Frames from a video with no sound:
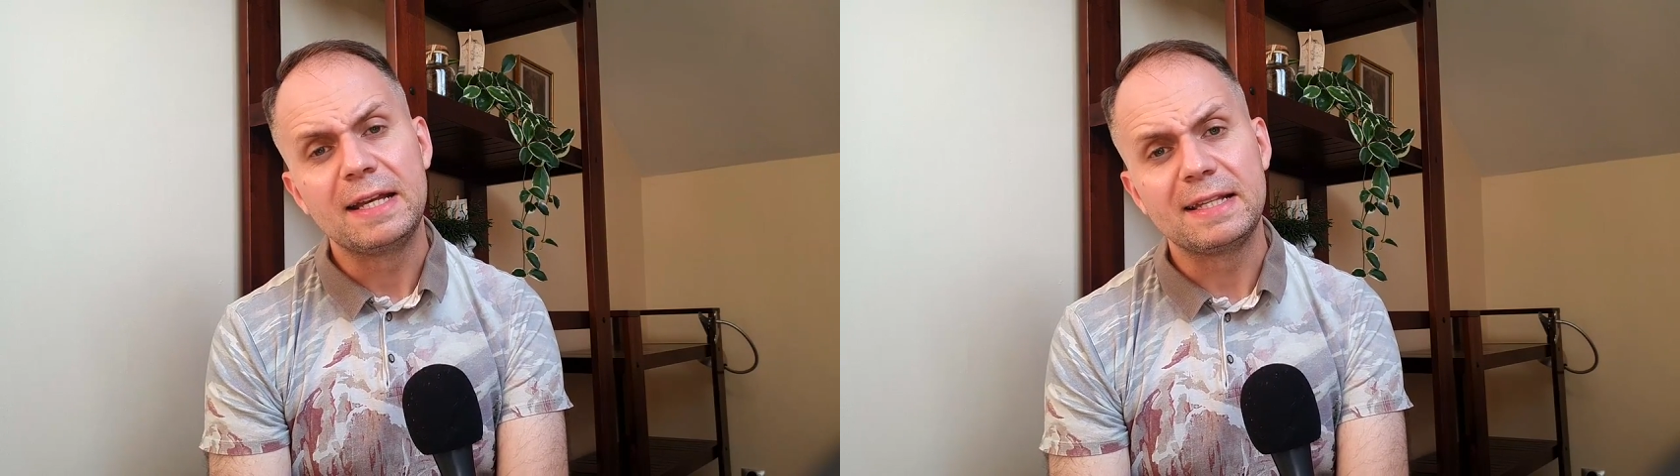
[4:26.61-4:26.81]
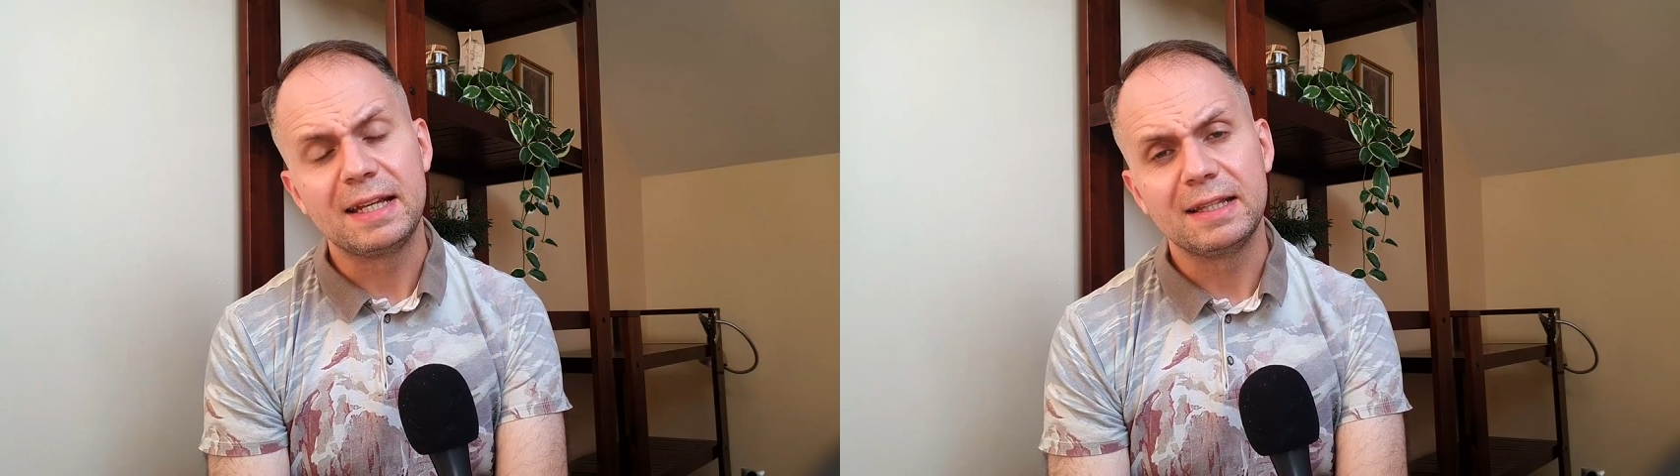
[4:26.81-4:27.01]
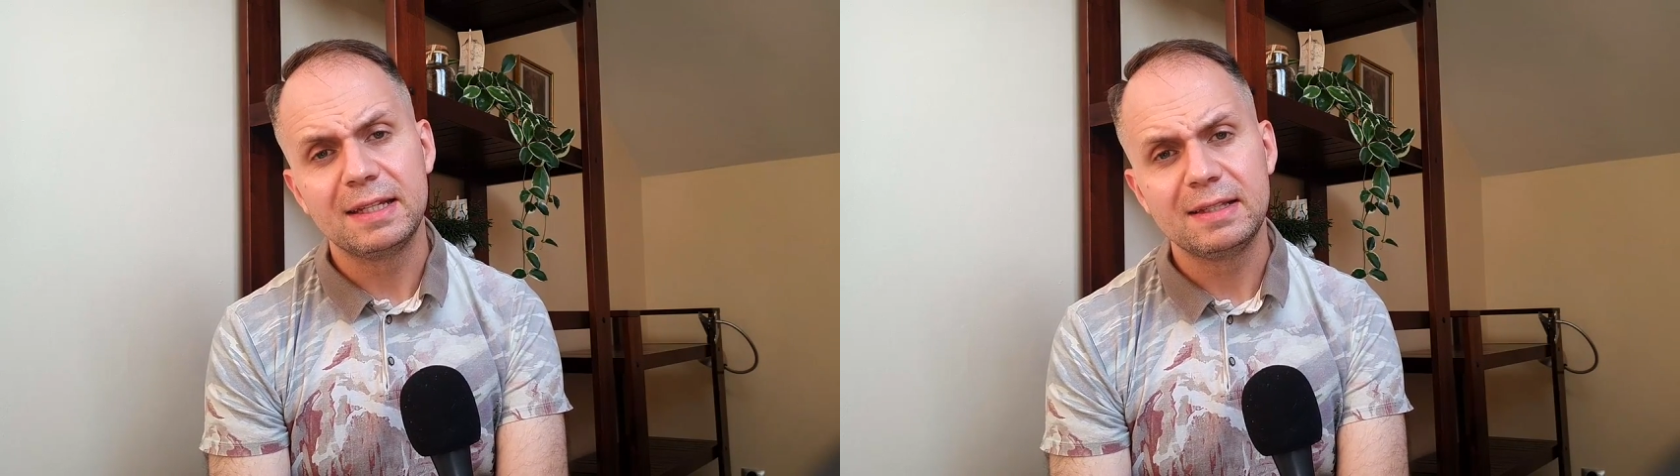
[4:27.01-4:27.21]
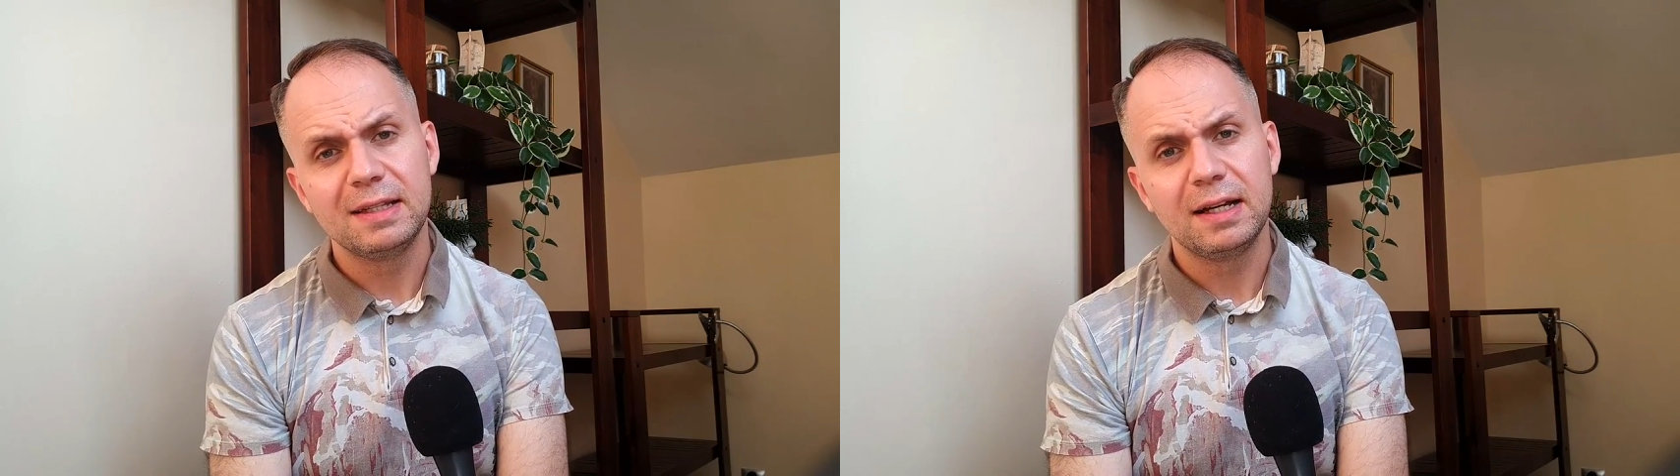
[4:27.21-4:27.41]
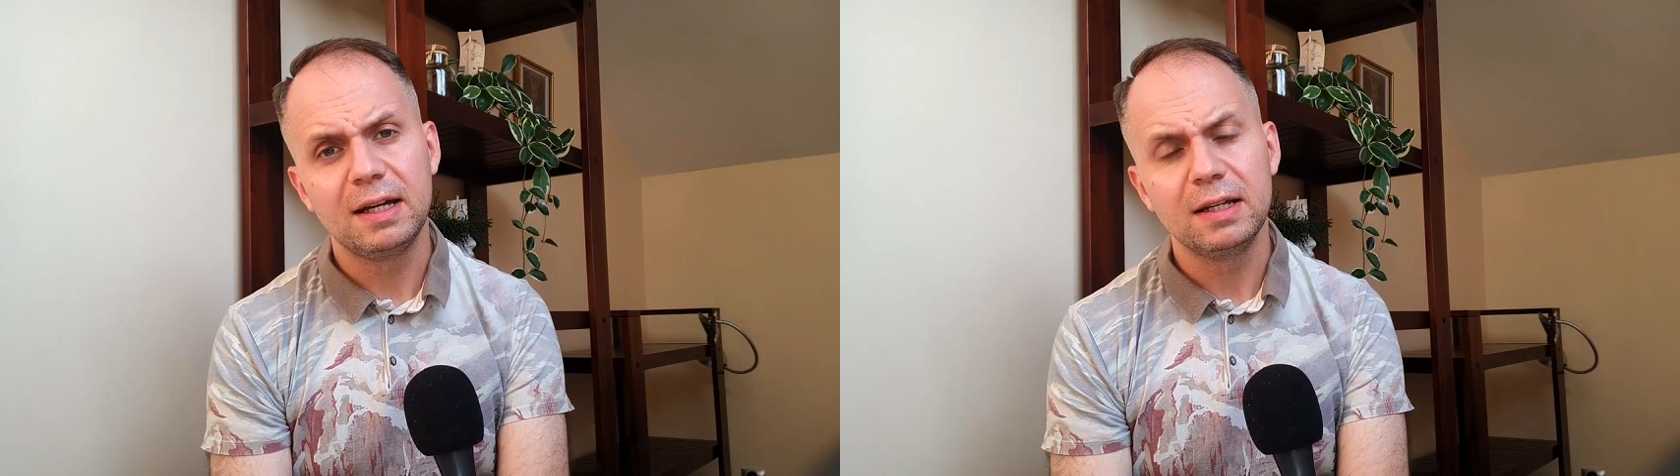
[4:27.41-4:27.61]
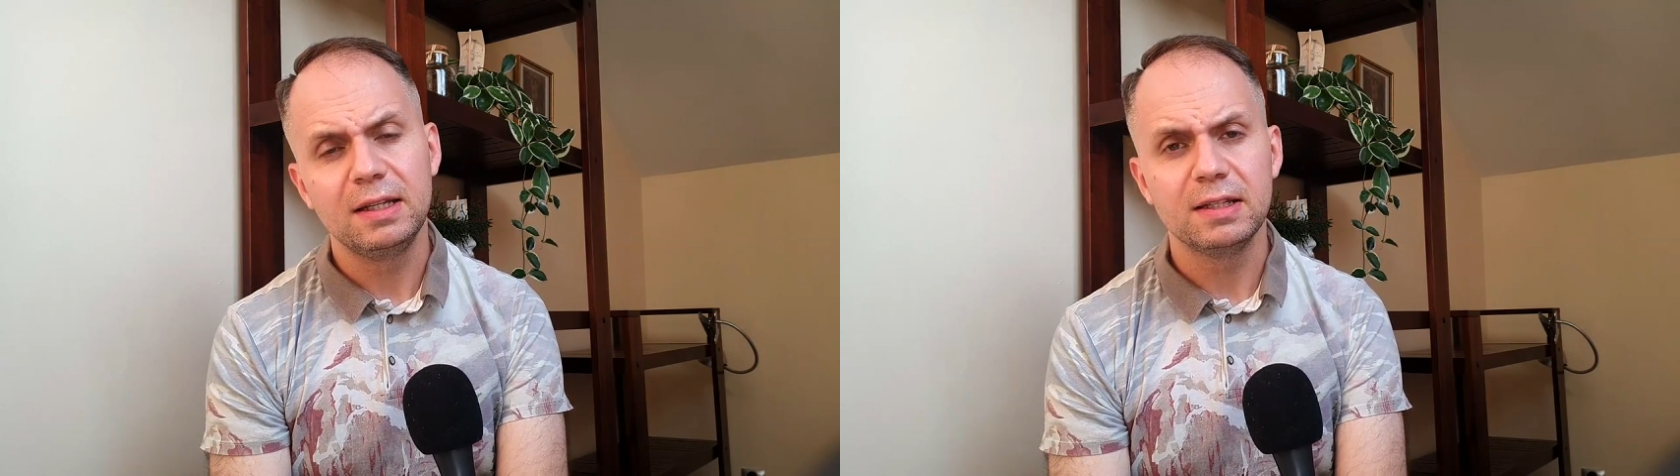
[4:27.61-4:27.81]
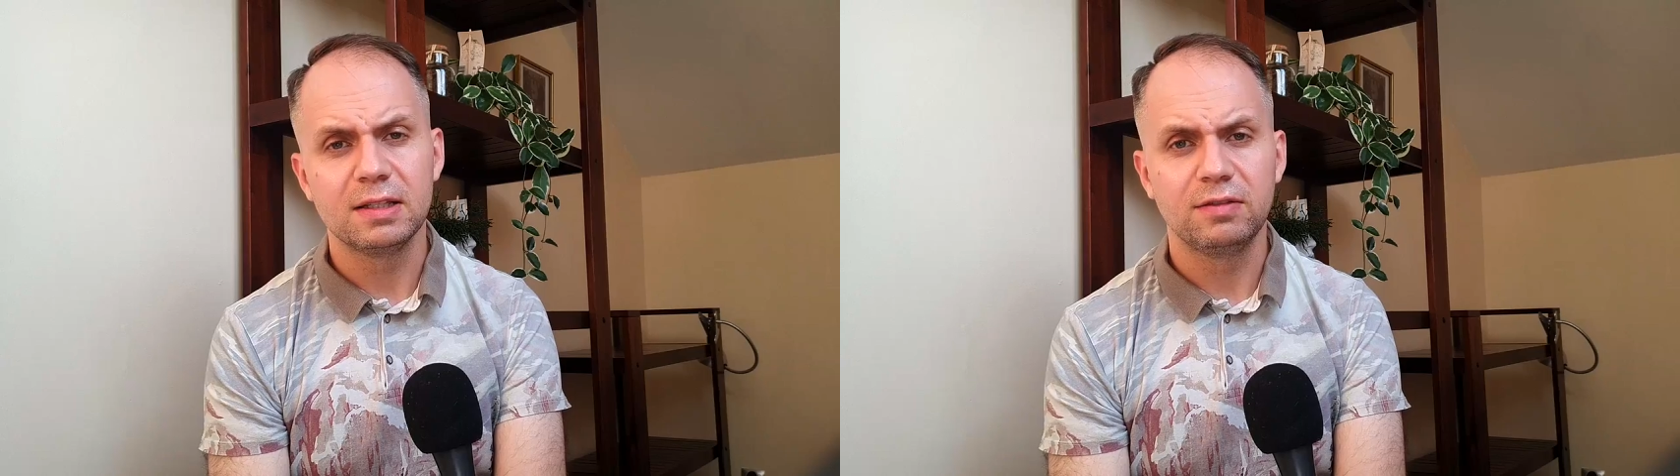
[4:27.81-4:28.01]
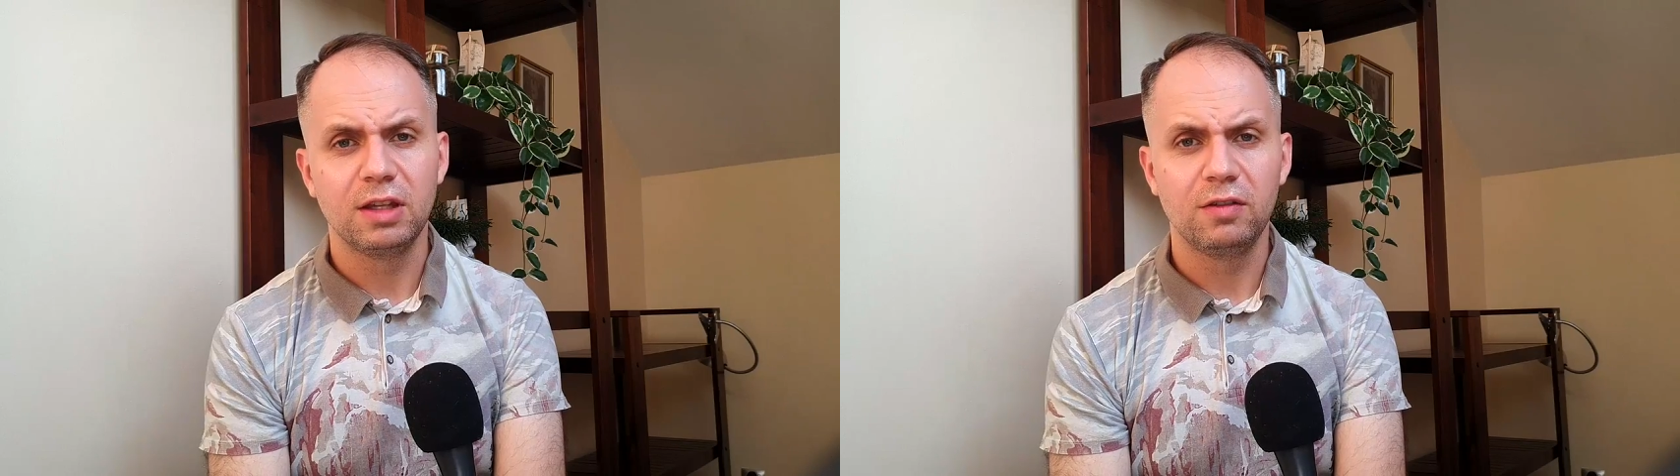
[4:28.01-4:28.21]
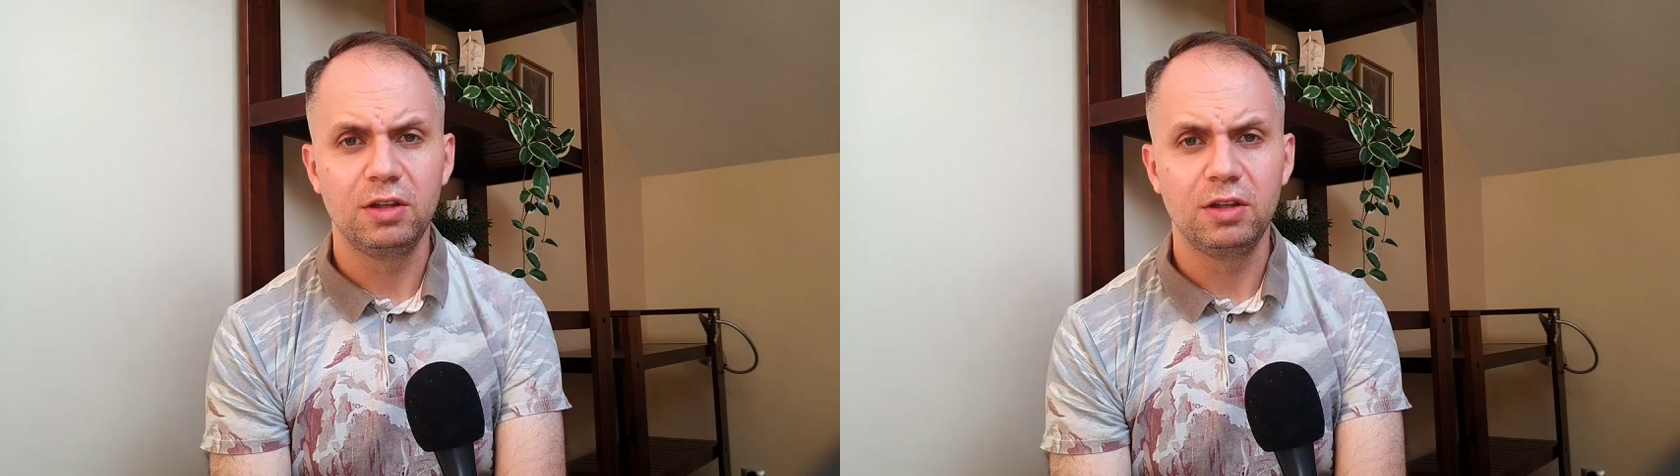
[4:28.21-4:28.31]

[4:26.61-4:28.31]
Sandecja jest w tej